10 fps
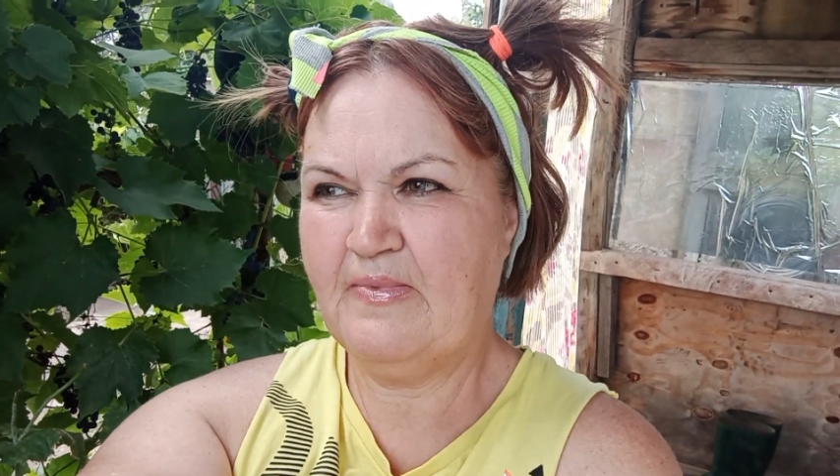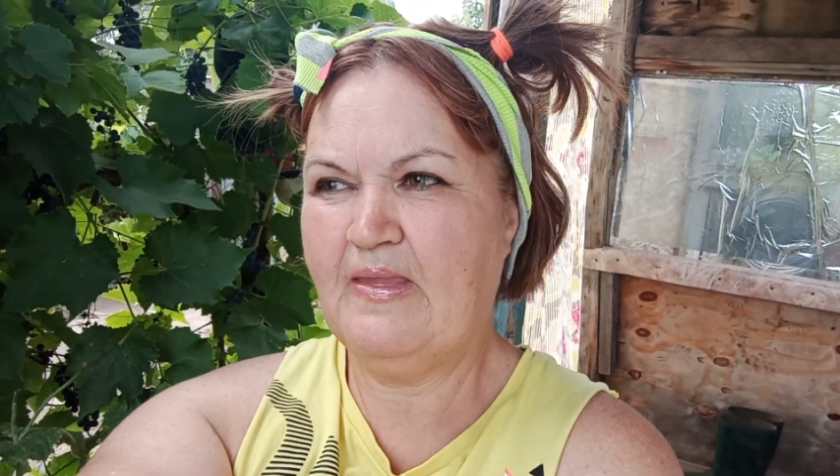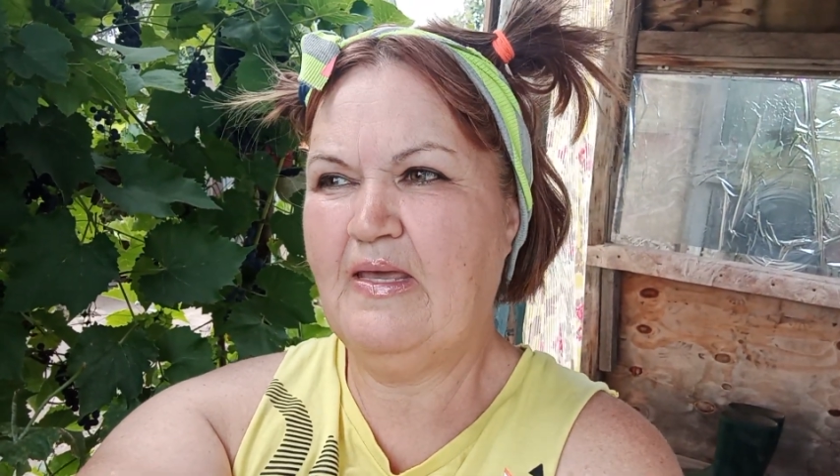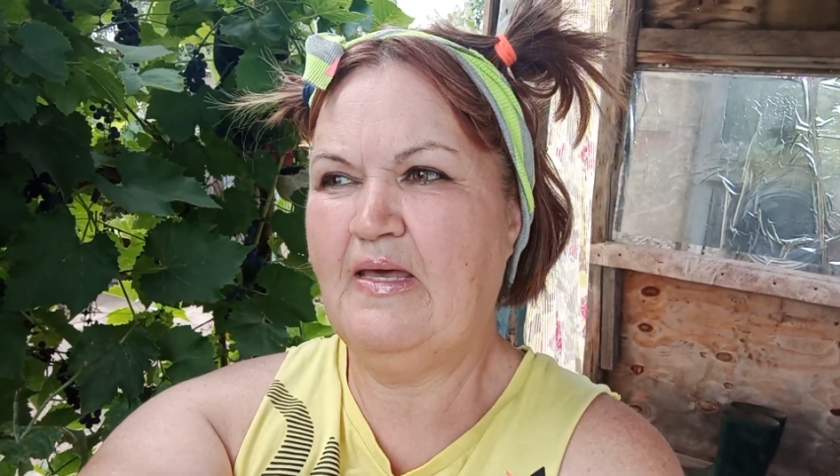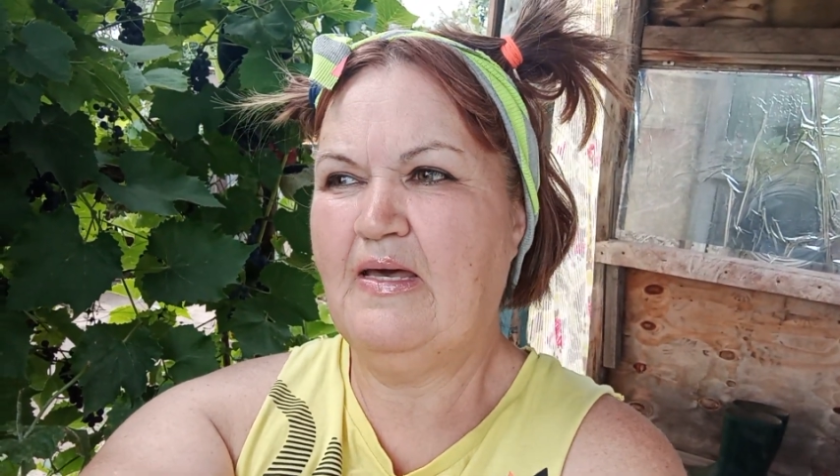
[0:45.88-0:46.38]

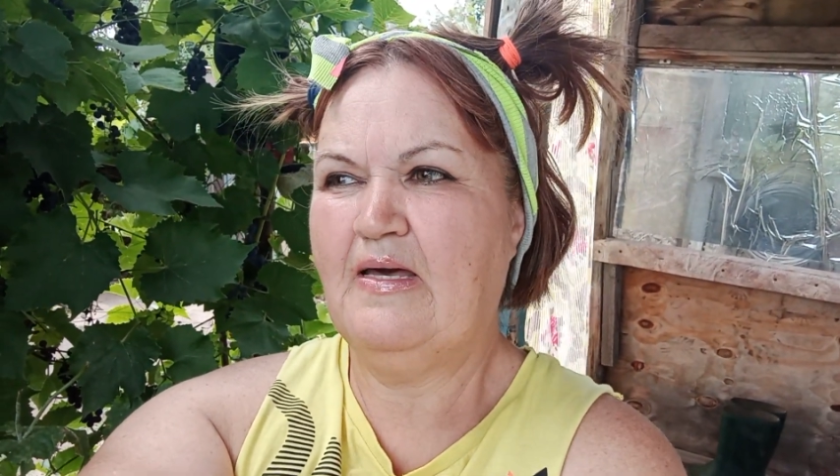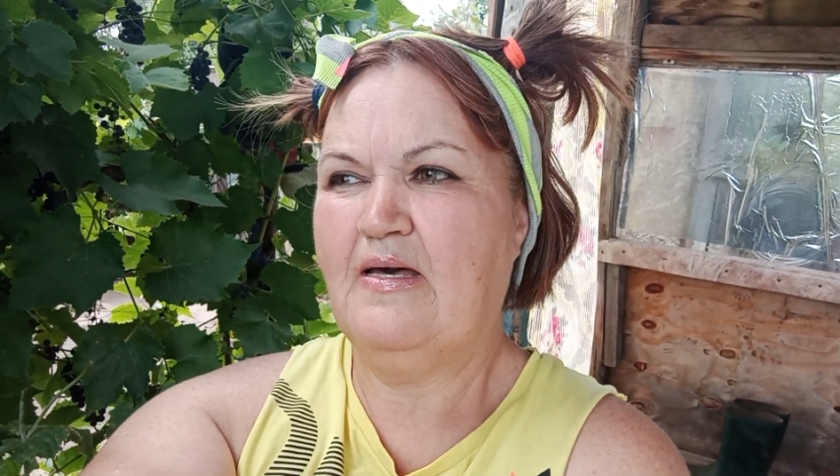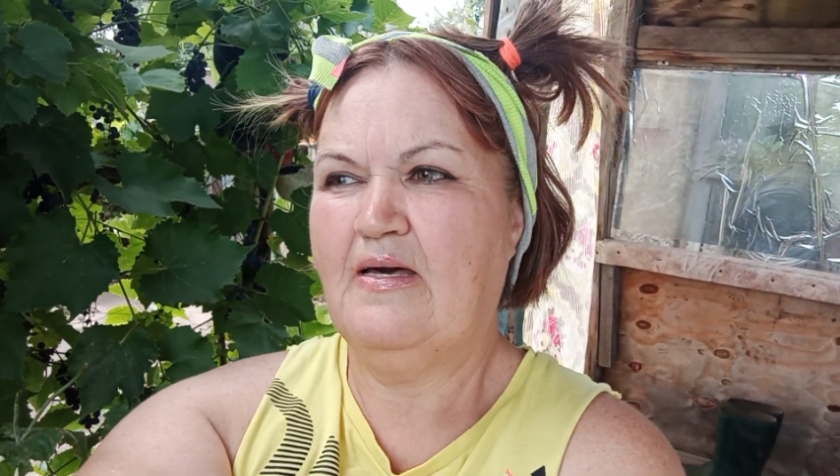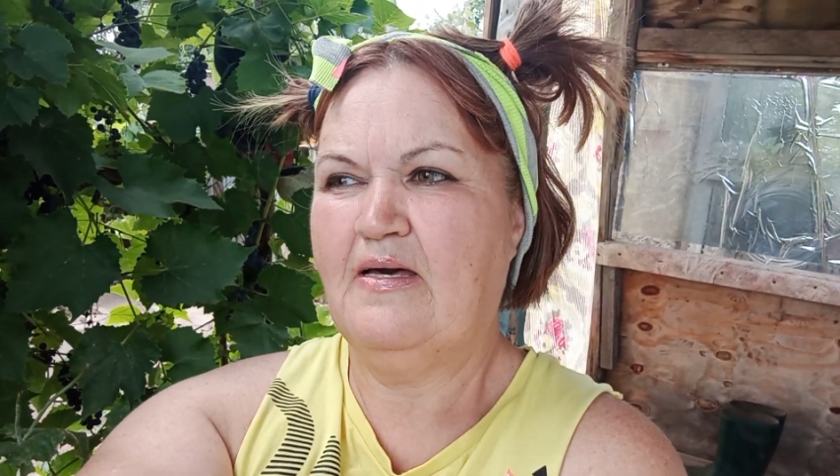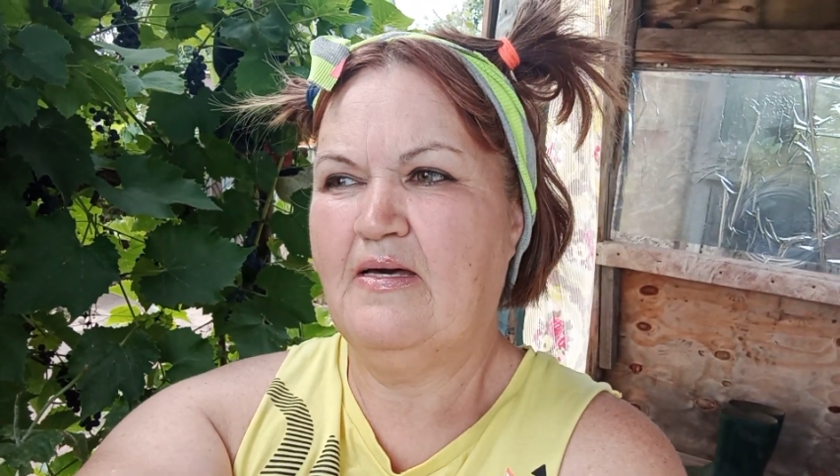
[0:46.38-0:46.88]
Э,
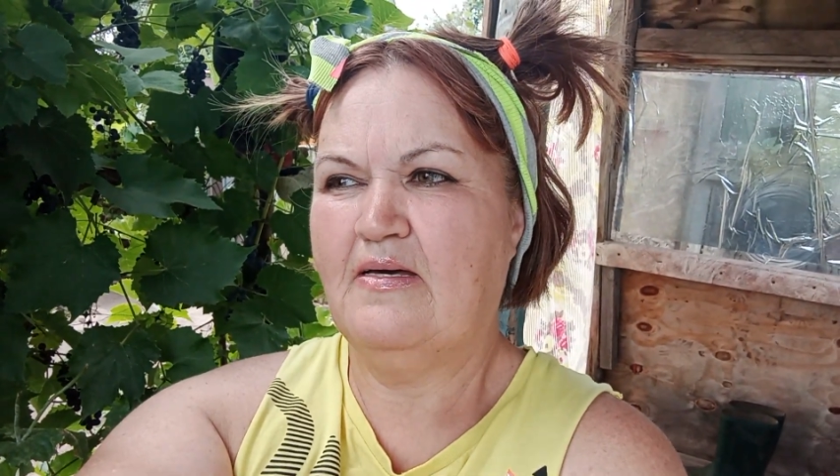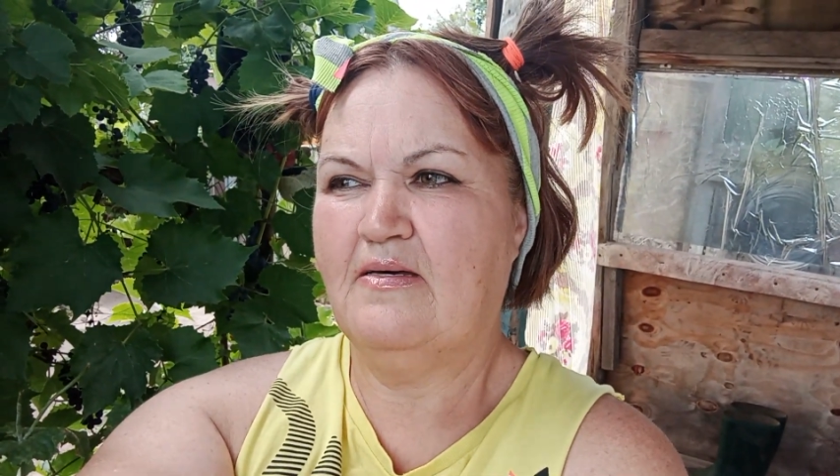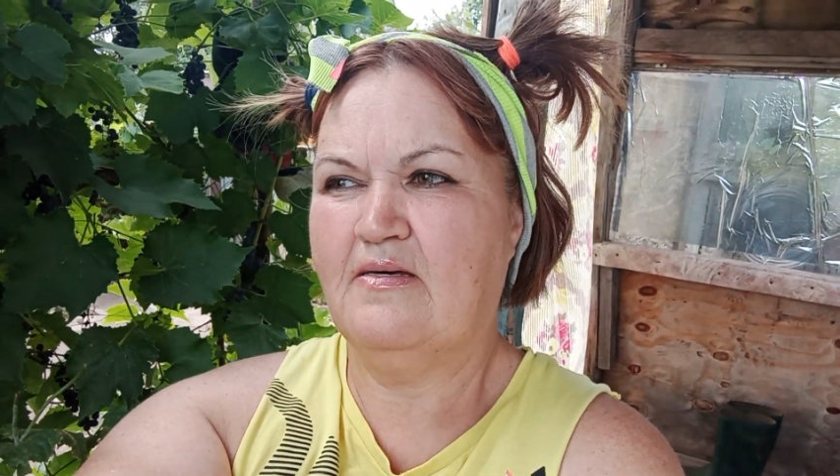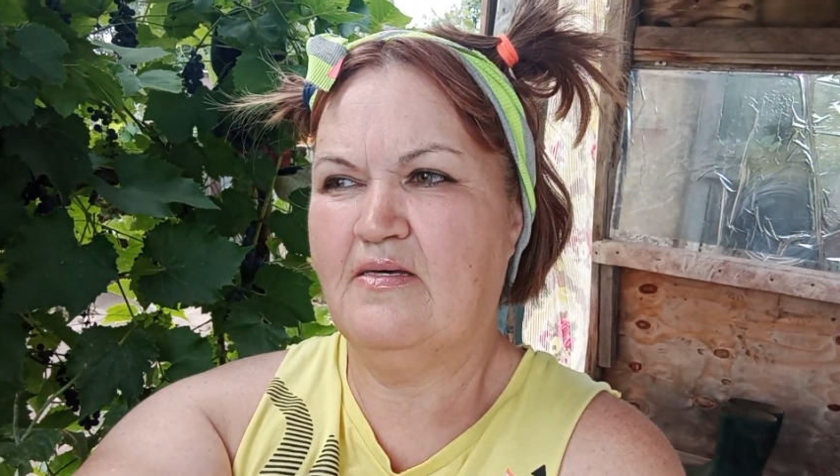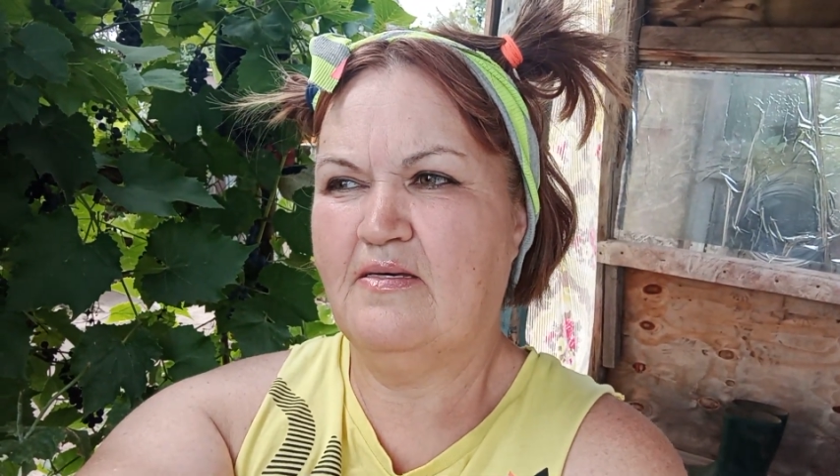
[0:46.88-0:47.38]

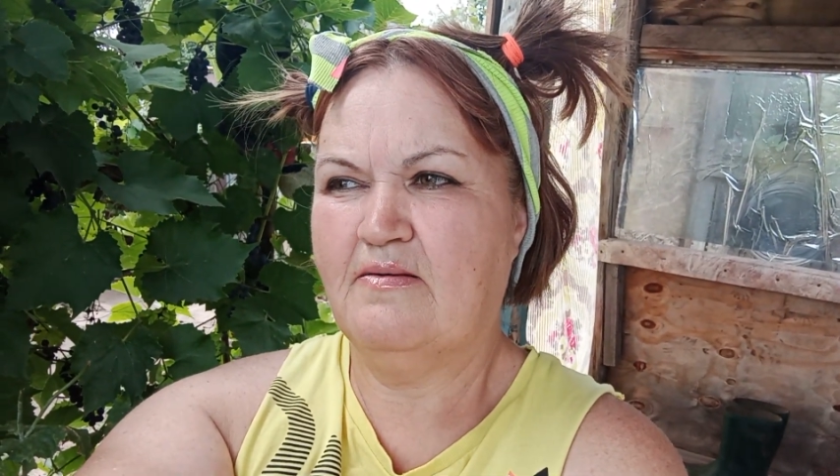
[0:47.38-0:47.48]
и